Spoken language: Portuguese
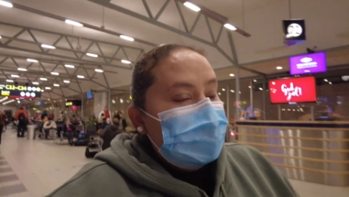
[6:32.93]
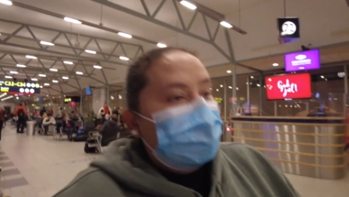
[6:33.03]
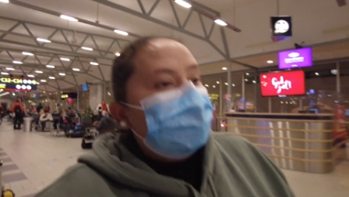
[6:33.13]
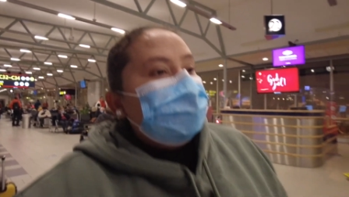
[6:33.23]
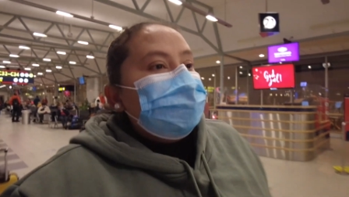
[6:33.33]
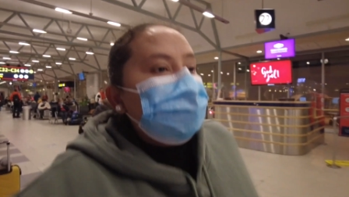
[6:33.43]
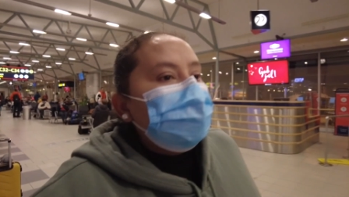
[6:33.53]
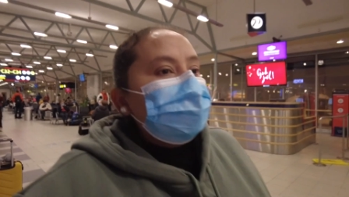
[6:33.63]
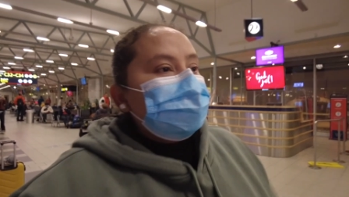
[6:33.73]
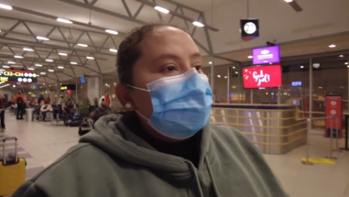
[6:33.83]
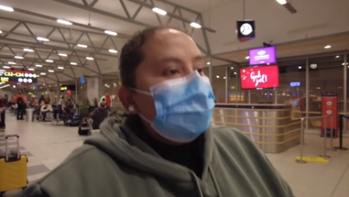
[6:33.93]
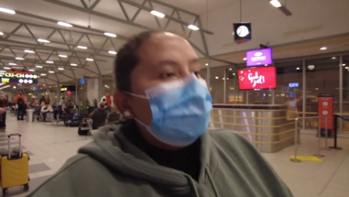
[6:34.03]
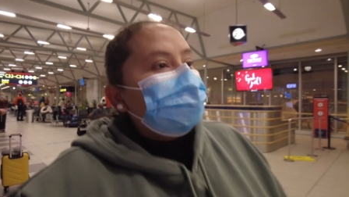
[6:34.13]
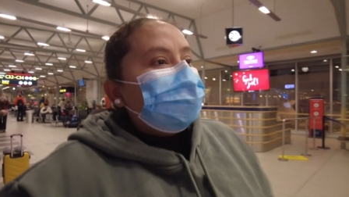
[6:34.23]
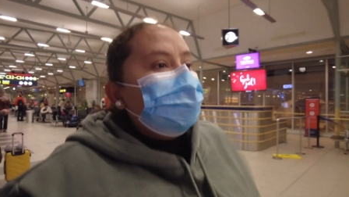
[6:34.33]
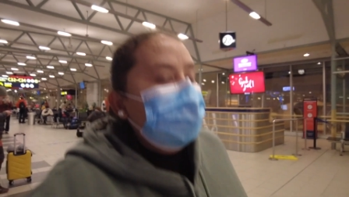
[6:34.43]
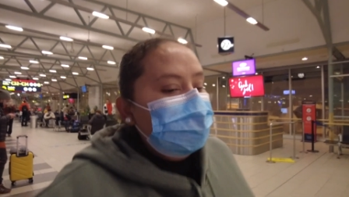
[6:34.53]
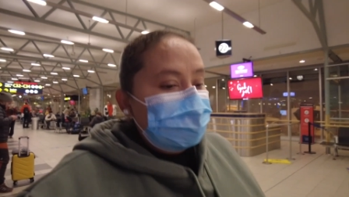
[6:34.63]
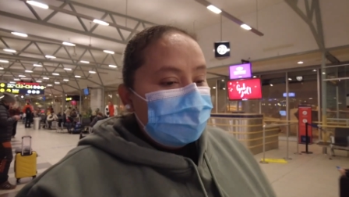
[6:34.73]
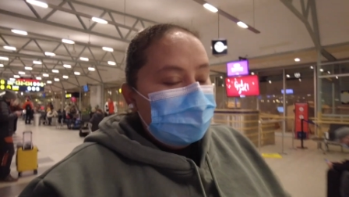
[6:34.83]
Abençoa, Senhor, a
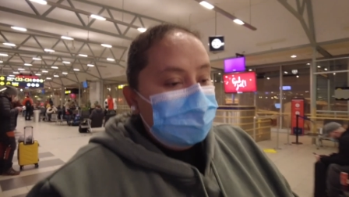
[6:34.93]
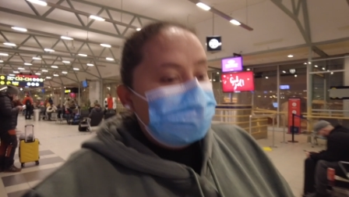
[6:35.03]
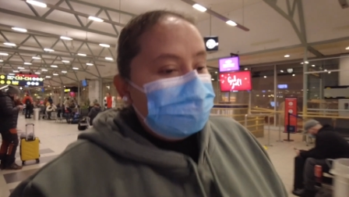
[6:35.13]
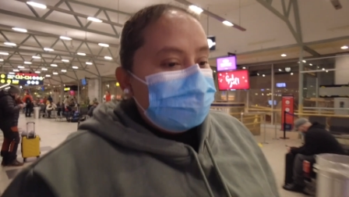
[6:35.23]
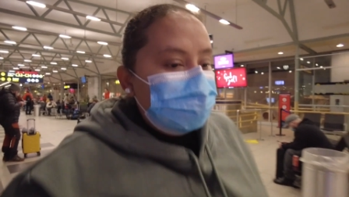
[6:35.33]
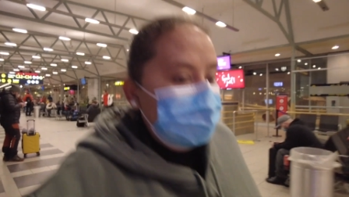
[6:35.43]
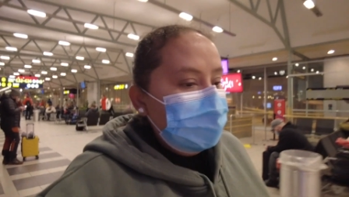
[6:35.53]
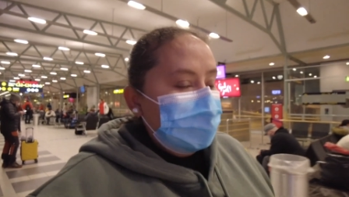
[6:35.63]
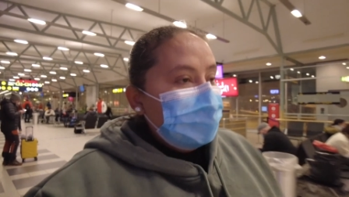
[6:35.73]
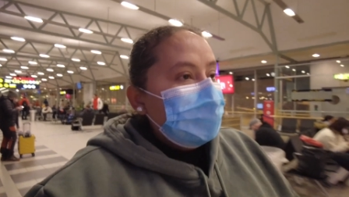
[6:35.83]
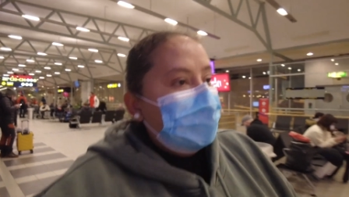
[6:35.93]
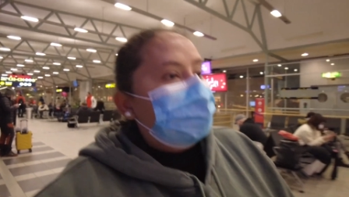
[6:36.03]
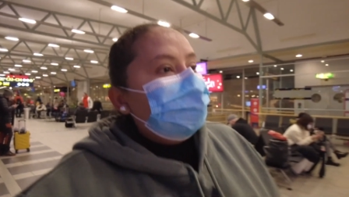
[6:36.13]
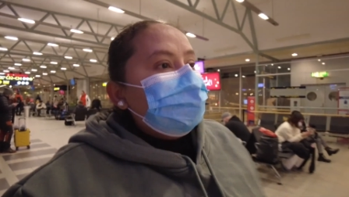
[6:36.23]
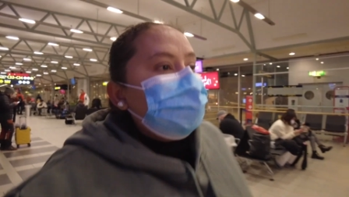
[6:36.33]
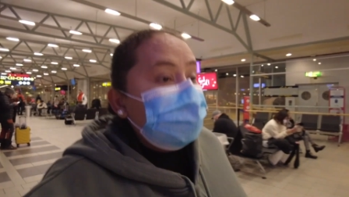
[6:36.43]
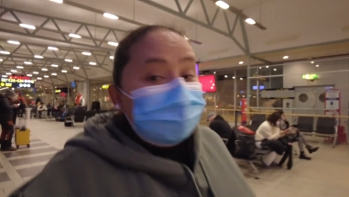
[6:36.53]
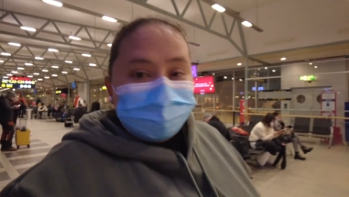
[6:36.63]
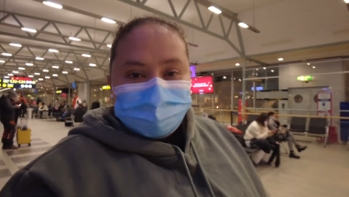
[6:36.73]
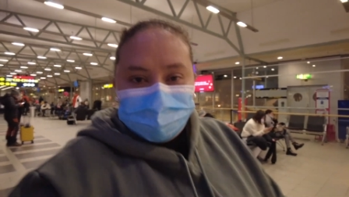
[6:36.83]
família, amém.
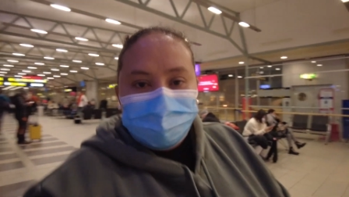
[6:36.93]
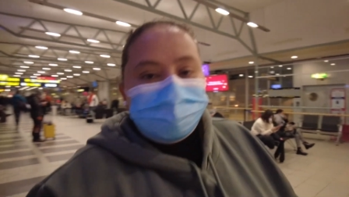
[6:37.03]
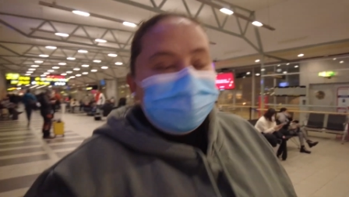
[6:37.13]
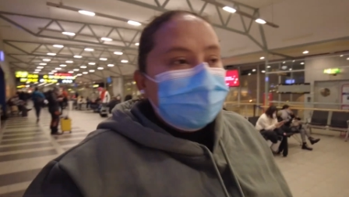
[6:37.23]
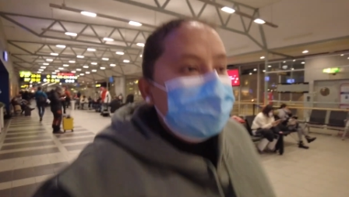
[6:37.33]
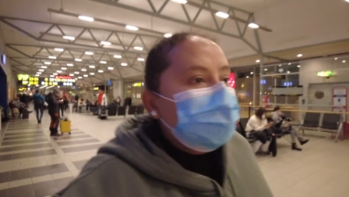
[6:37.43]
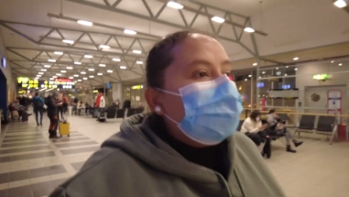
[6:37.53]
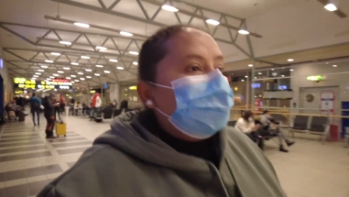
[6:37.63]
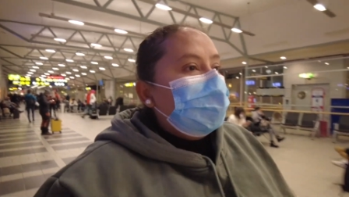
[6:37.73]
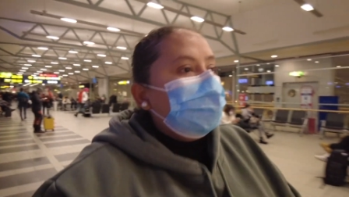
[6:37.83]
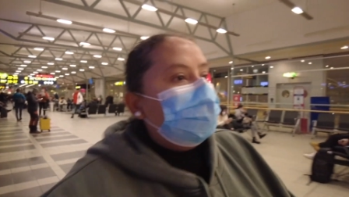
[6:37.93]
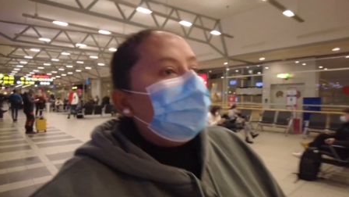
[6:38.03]
Abençoa, Senhor, a minha também.